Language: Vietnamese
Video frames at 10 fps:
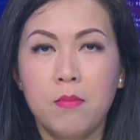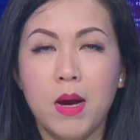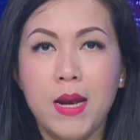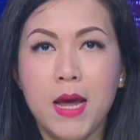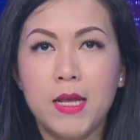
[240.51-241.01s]

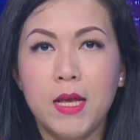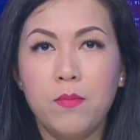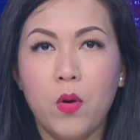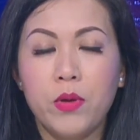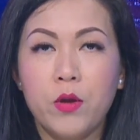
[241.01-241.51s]
Mới đây
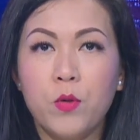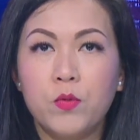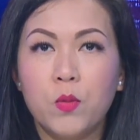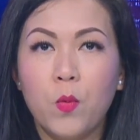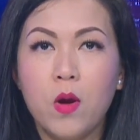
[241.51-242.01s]
thì Bộ Giáo dục
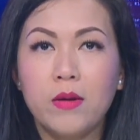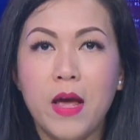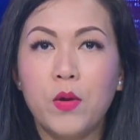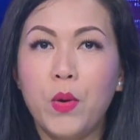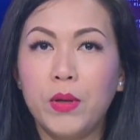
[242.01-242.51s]
Trung Quốc
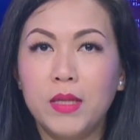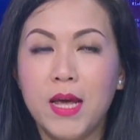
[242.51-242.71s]
đã đổi